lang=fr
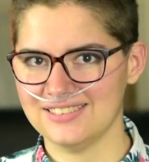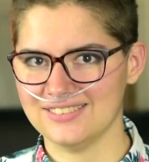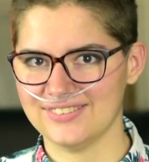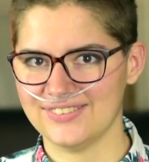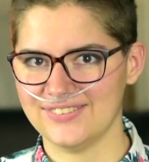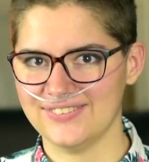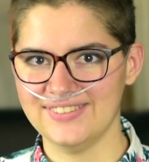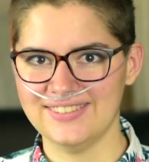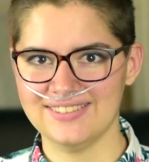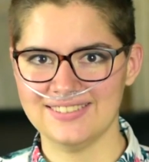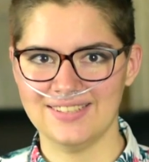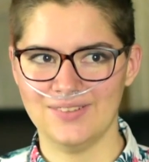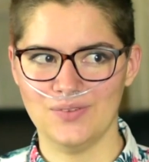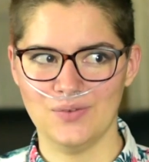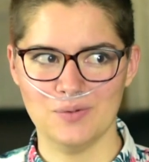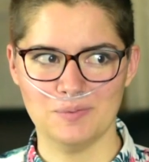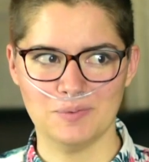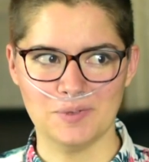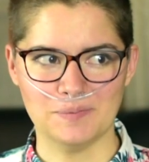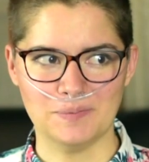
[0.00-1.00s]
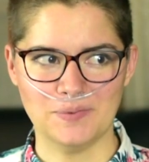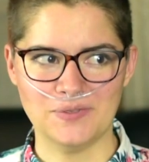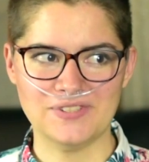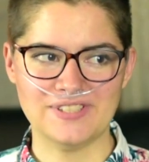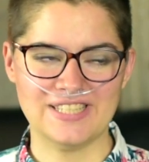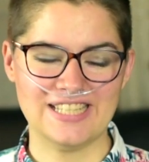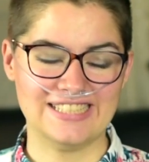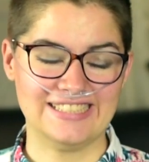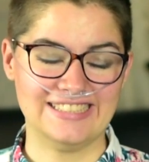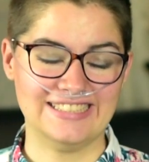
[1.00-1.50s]
ensuite, il lui
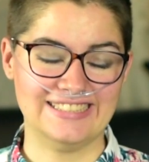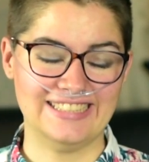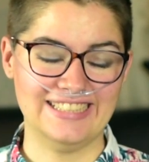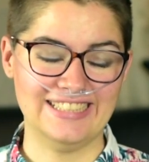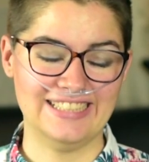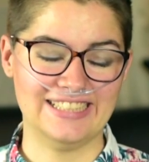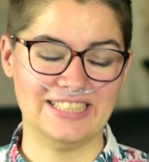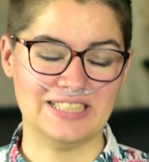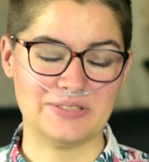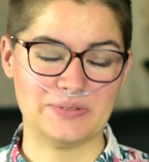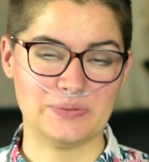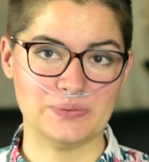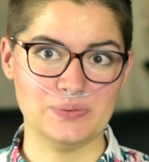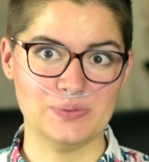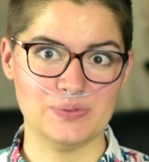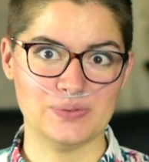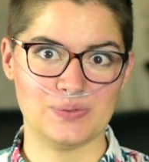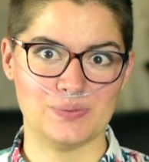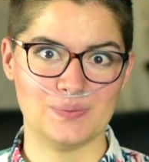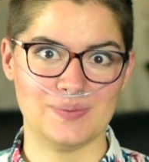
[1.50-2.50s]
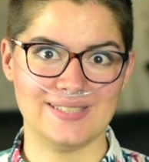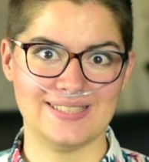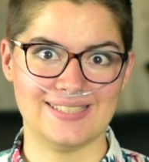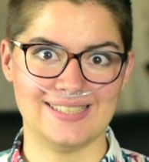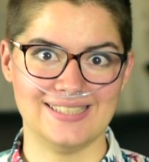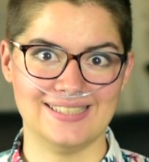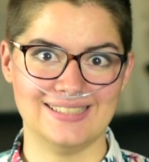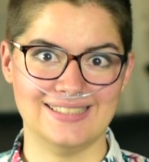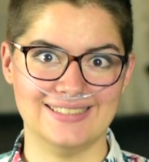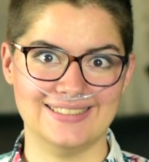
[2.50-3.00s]
propose d'assister à son
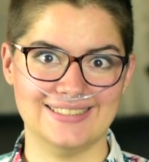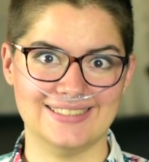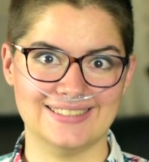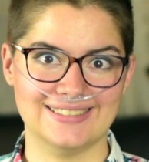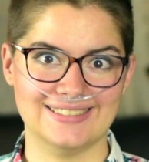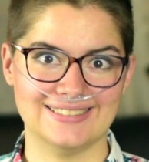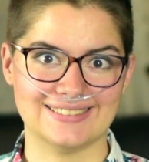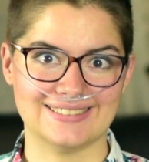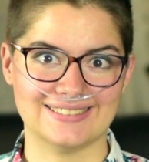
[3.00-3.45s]
suicide.